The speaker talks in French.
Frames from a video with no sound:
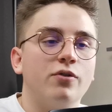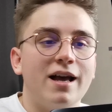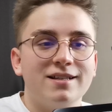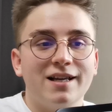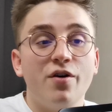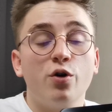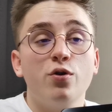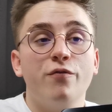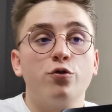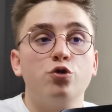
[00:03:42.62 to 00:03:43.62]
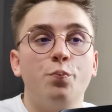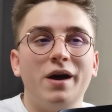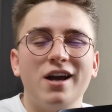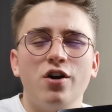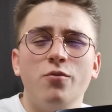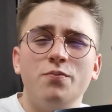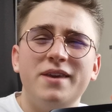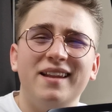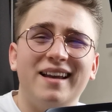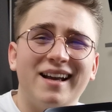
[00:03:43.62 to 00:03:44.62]
Donc à savoir qu'il faut que tu
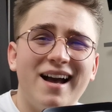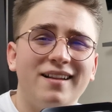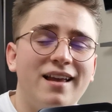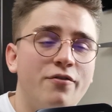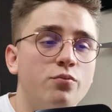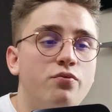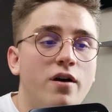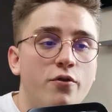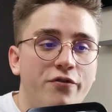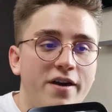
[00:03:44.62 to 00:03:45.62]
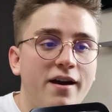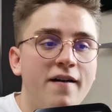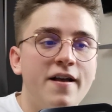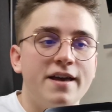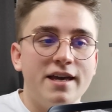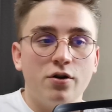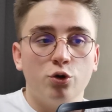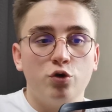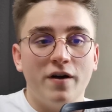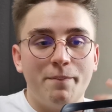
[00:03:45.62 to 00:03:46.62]
précommandes bien ta carte avant de pouvoir le faire et
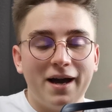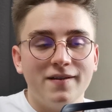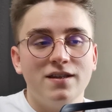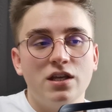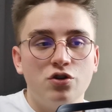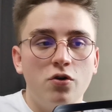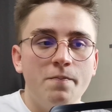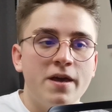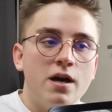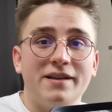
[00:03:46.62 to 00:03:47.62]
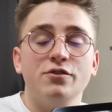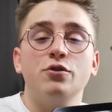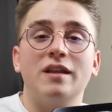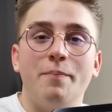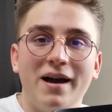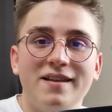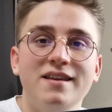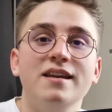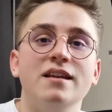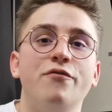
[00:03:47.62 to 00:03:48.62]
quand tu vas parrainer des gens, la personne que tu as
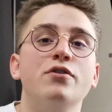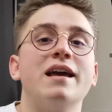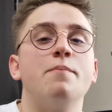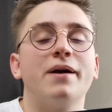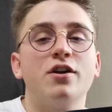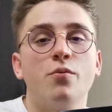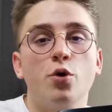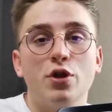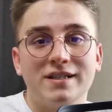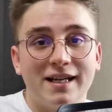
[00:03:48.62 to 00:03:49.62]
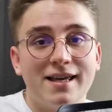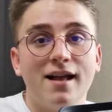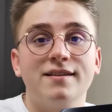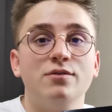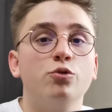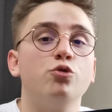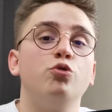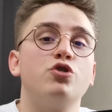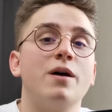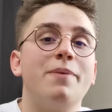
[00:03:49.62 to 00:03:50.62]
parrainé il faut qu'elle précommande sa carte, sinon
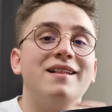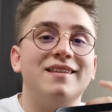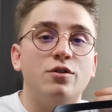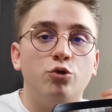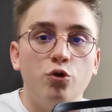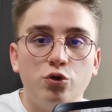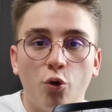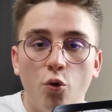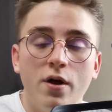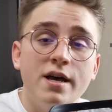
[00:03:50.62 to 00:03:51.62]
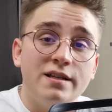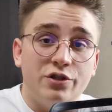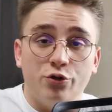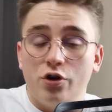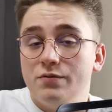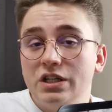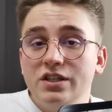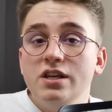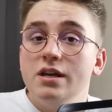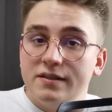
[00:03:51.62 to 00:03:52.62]
tu ne toucheras pas tes 2 euros. Sachant que comme je
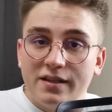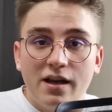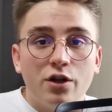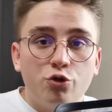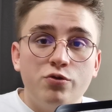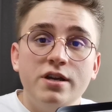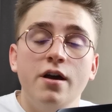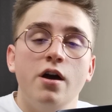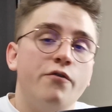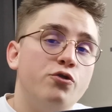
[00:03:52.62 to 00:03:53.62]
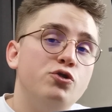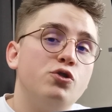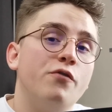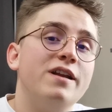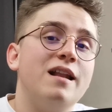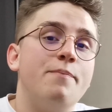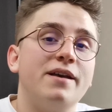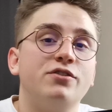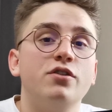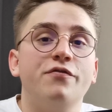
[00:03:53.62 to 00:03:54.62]
t'ai dit, c'est gratuit, faut juste qu'en fait la
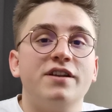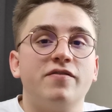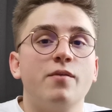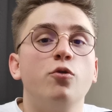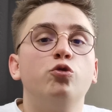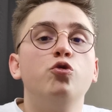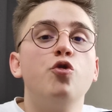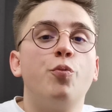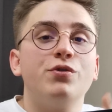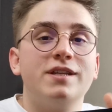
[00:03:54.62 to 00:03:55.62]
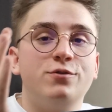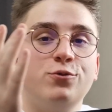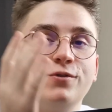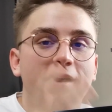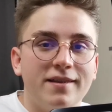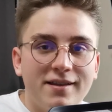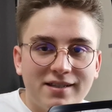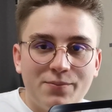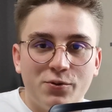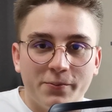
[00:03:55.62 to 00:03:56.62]
personne fasse vraiment tout le processus
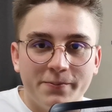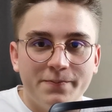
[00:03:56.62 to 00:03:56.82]
d'inscription.